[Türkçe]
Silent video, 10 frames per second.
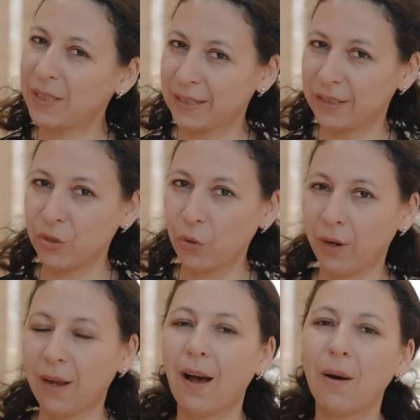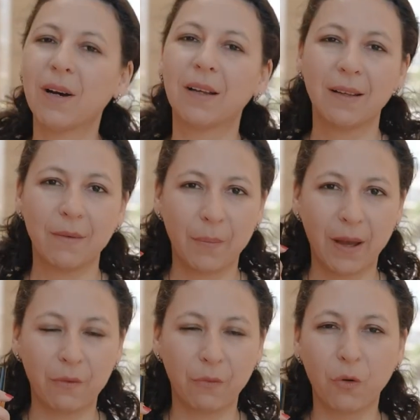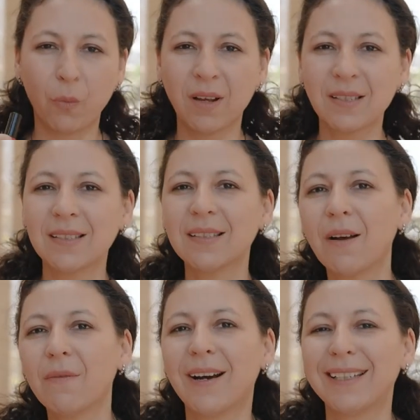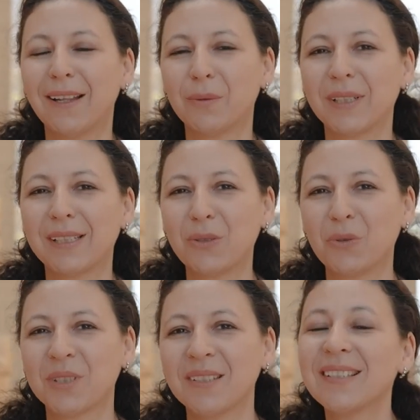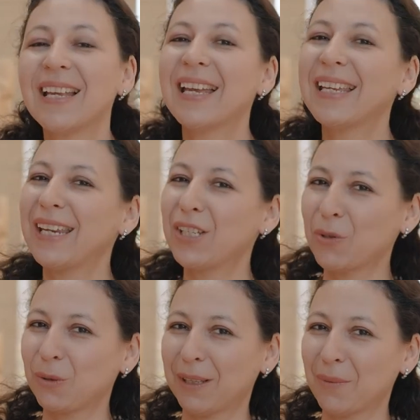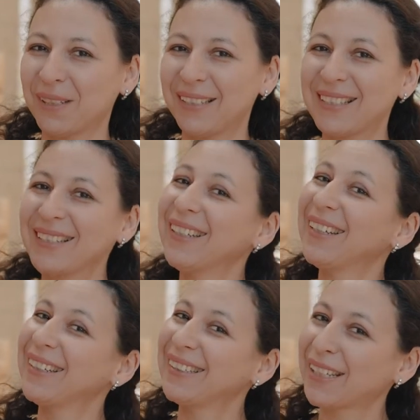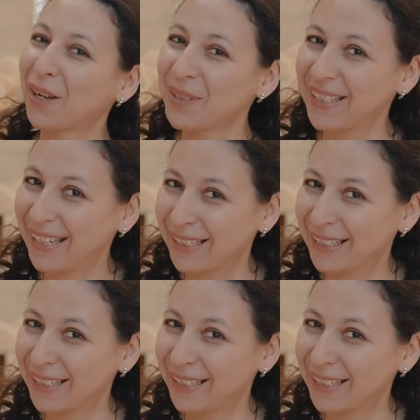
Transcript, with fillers: bir sakınca yok ama performansından faydalanmak istiyorsanız gece kullanmanızı tavsiye